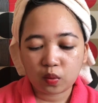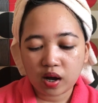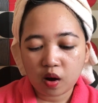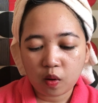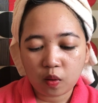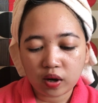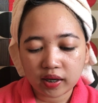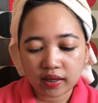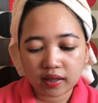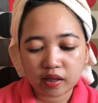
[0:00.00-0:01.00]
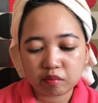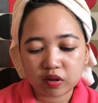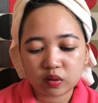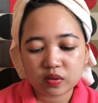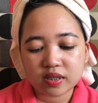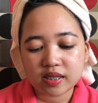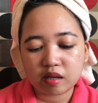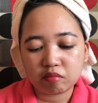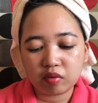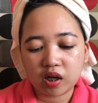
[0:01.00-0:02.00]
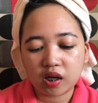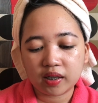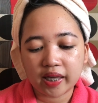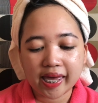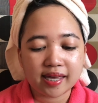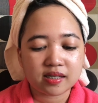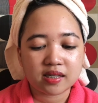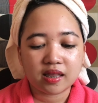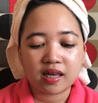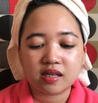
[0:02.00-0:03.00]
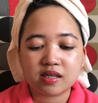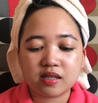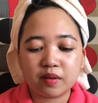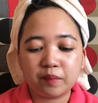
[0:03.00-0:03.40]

Ako, ang ginagamit kong sunblock is this